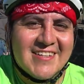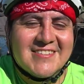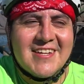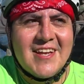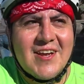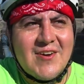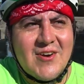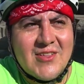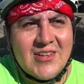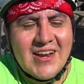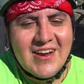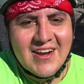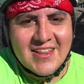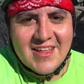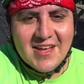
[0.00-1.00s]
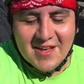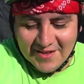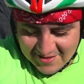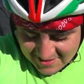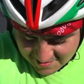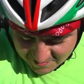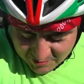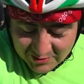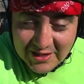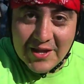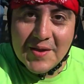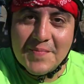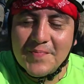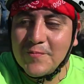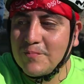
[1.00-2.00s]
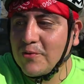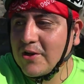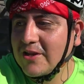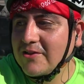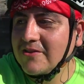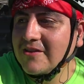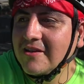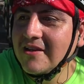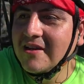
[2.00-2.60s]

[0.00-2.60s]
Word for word: que seguir gordo, la verdad desmotiva un poquito.